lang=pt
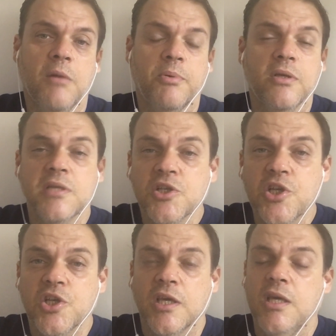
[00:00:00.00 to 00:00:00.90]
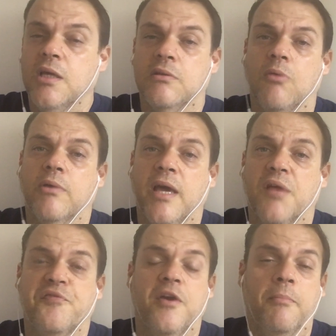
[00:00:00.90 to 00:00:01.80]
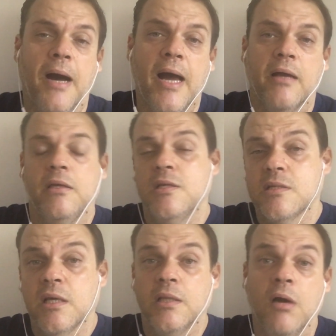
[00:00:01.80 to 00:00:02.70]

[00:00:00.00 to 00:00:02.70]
Por isso que a gente aqui não quer afirmar e dizer,